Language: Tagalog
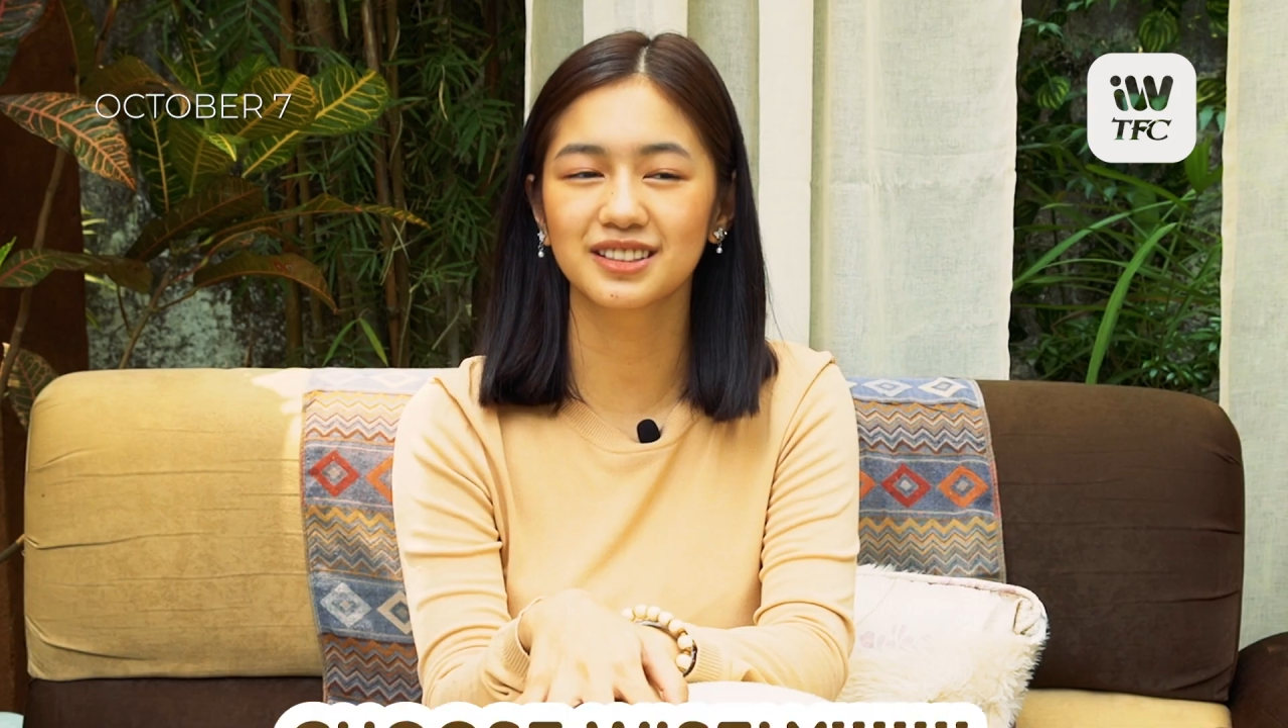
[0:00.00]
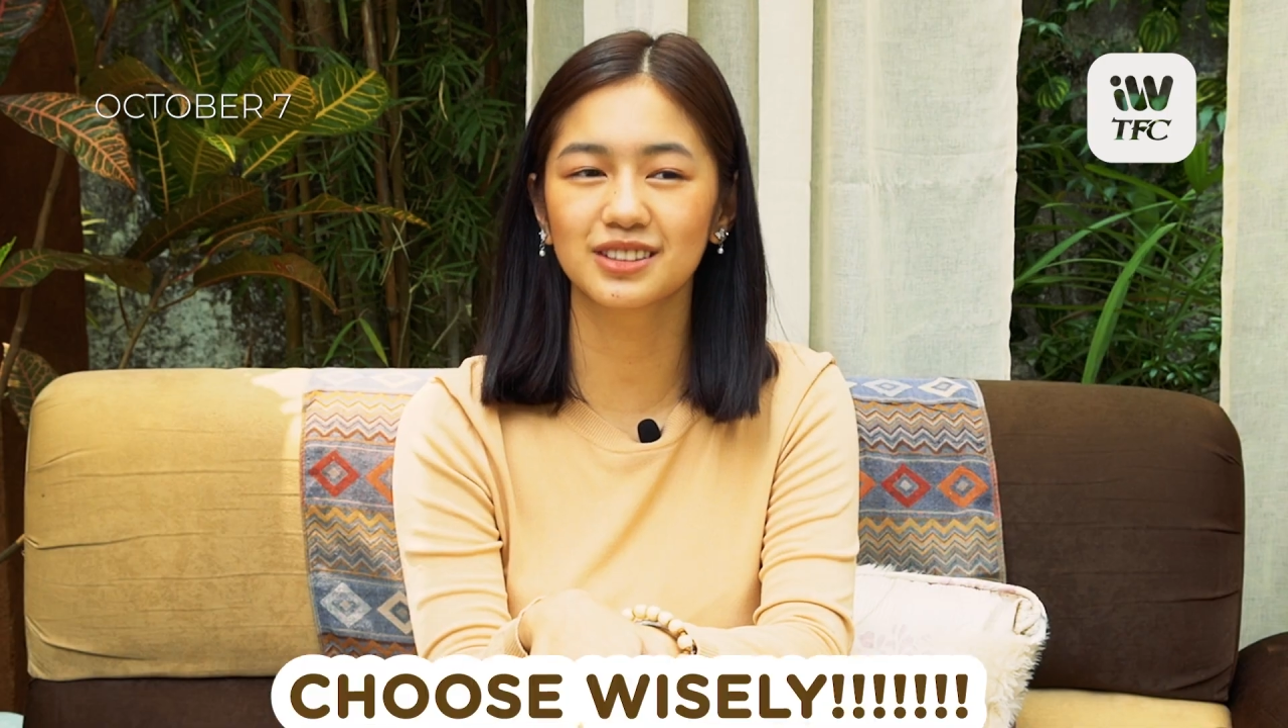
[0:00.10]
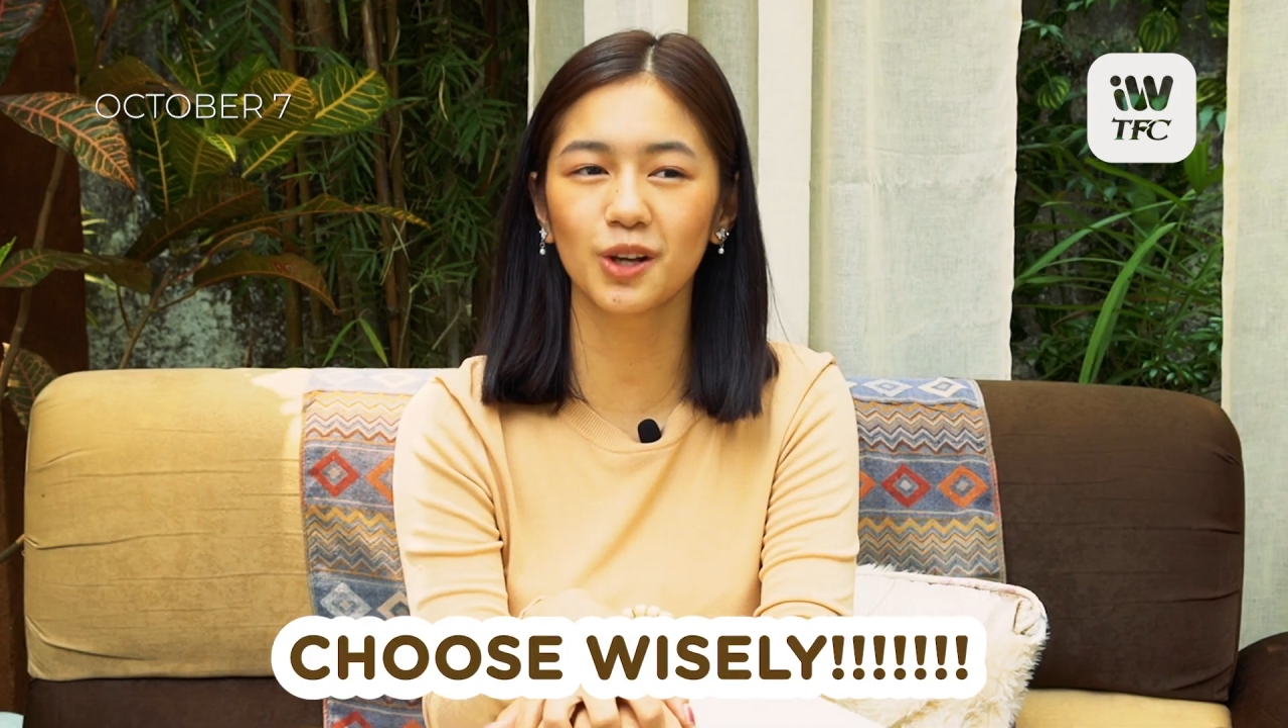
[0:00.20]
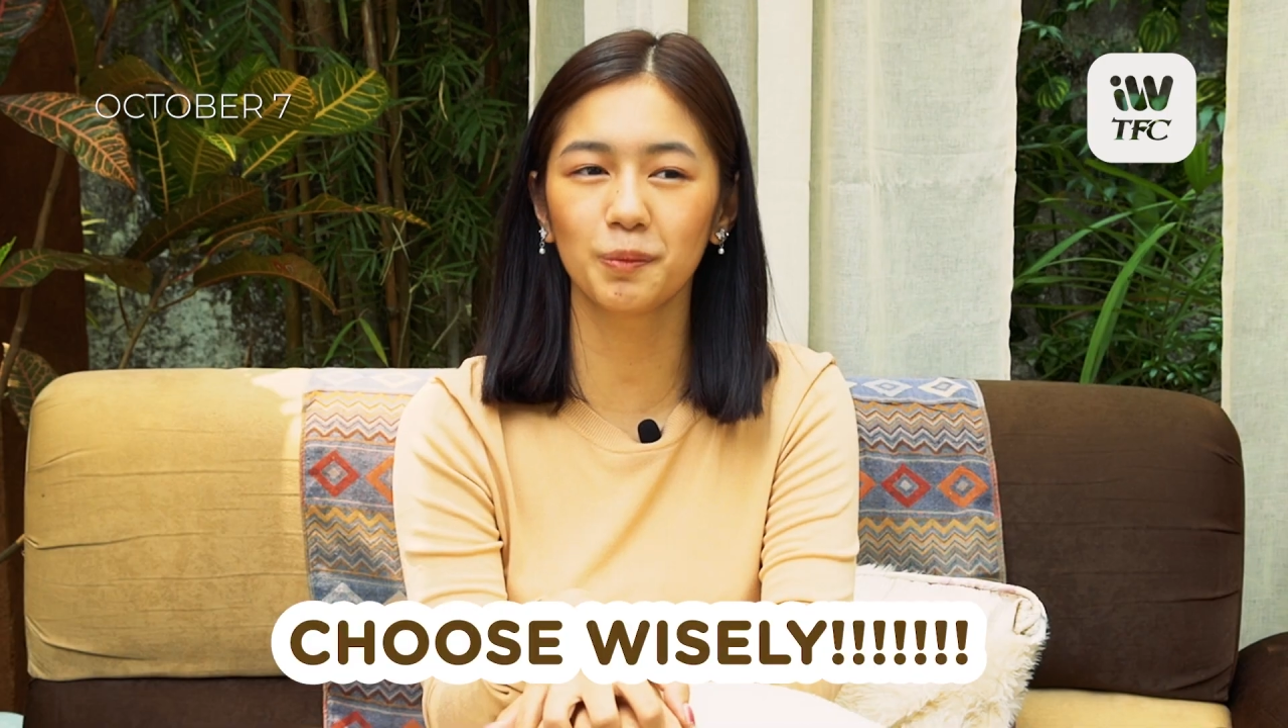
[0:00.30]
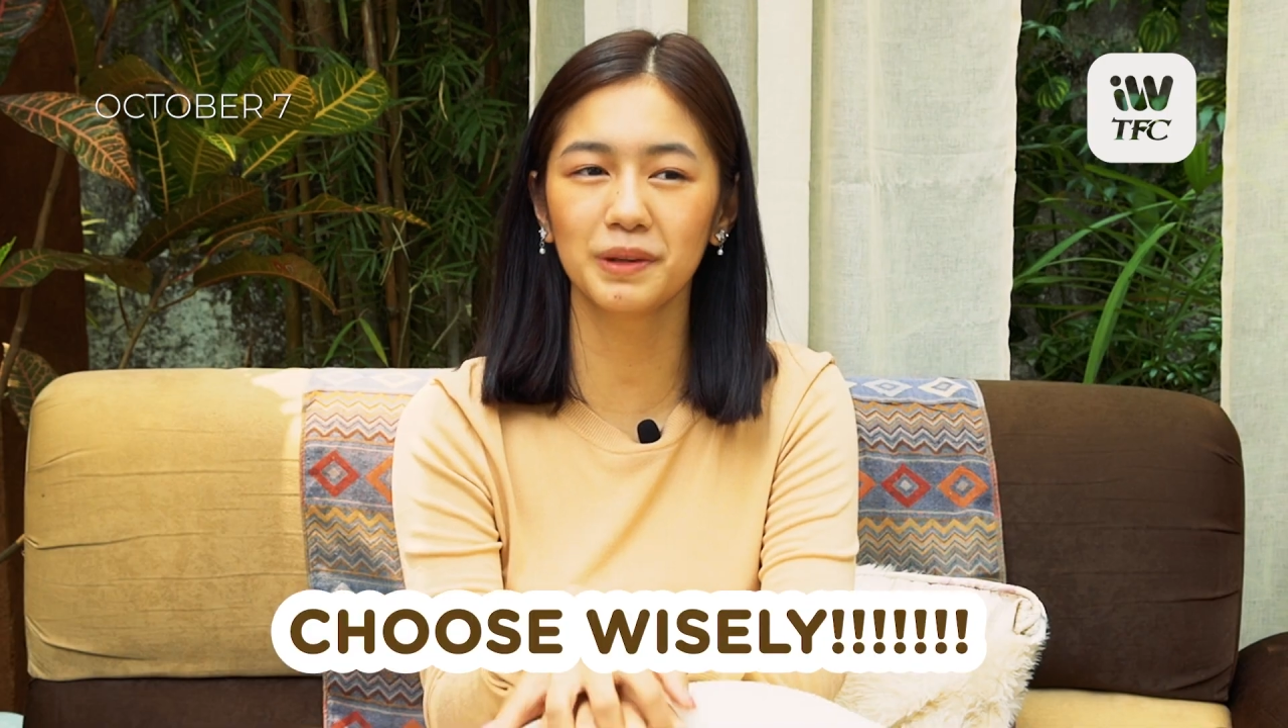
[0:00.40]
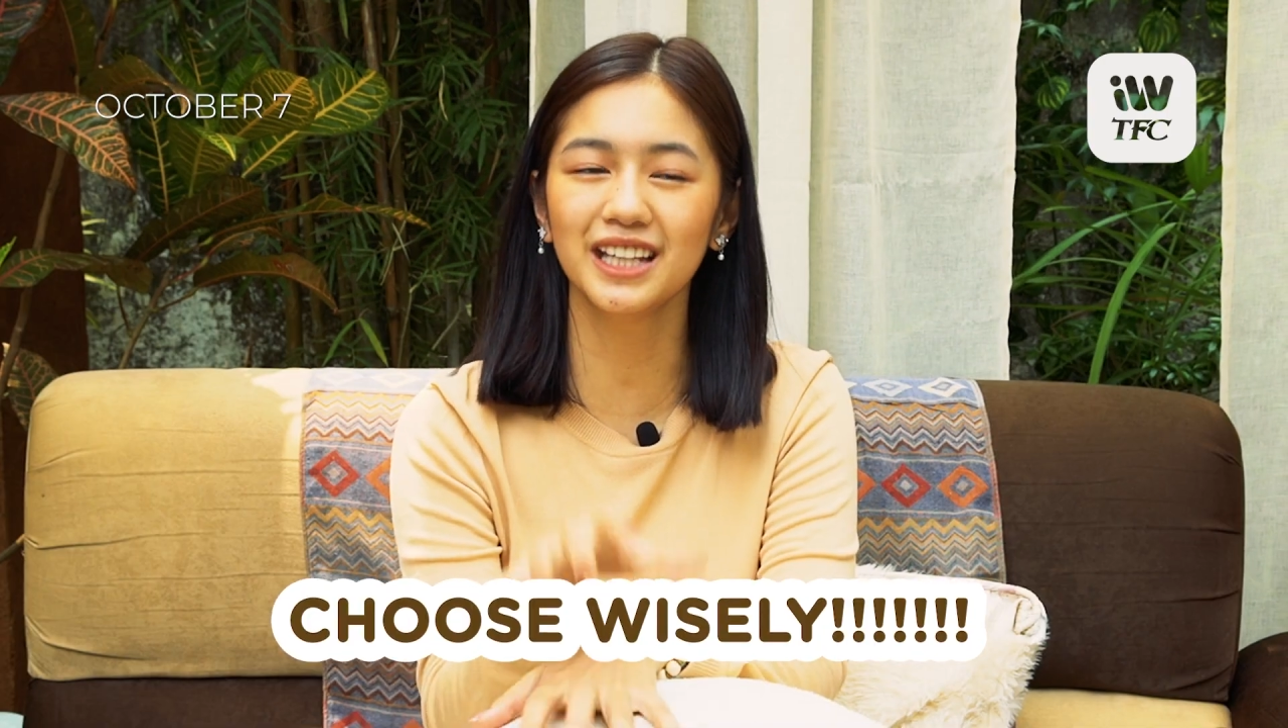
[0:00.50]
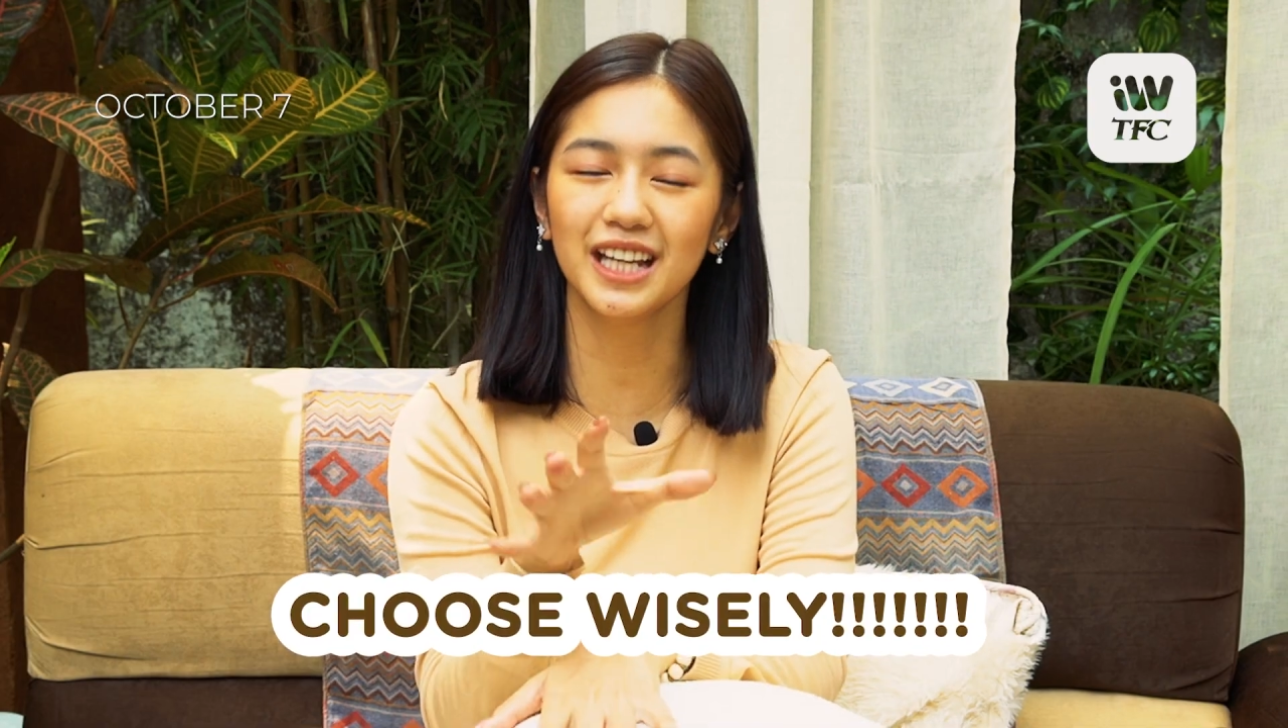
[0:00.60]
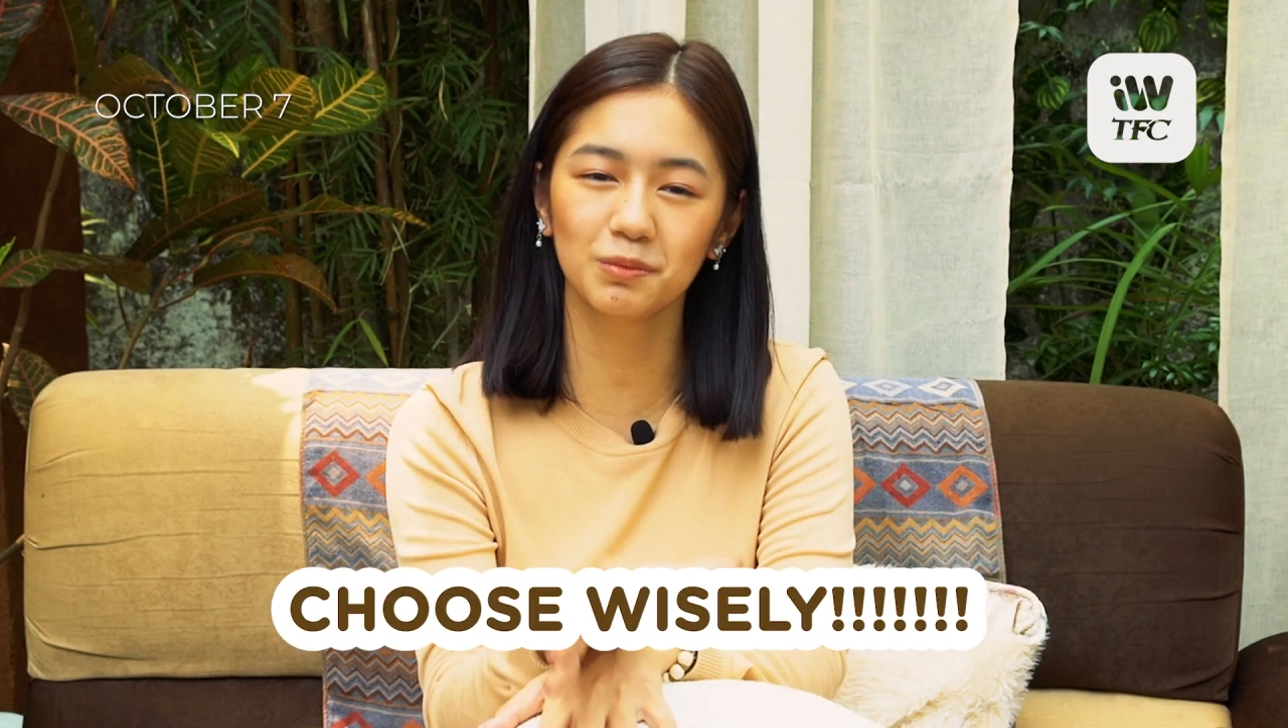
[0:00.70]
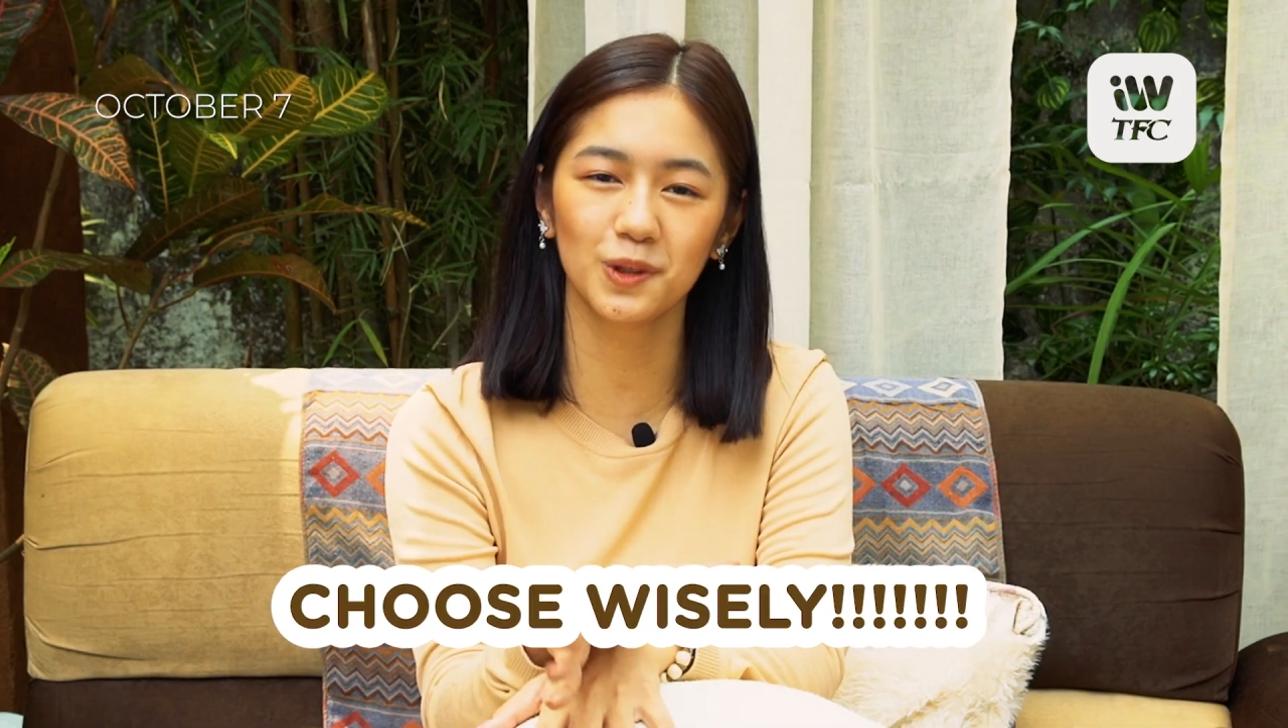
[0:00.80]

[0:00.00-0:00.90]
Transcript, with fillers: So piliin